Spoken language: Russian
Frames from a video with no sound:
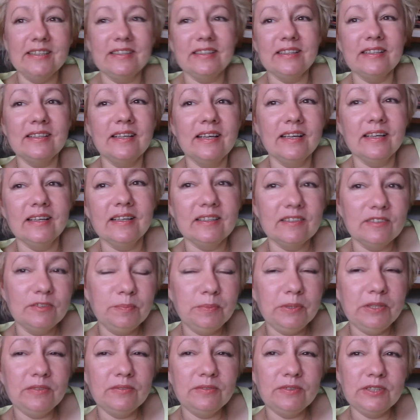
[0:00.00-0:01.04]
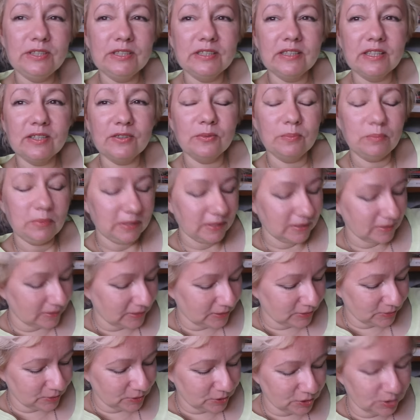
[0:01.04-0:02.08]
Это в переводе на рубли, не
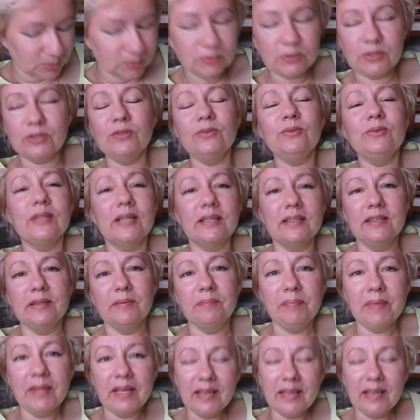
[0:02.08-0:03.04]
хочешь, муха? Ну ладно.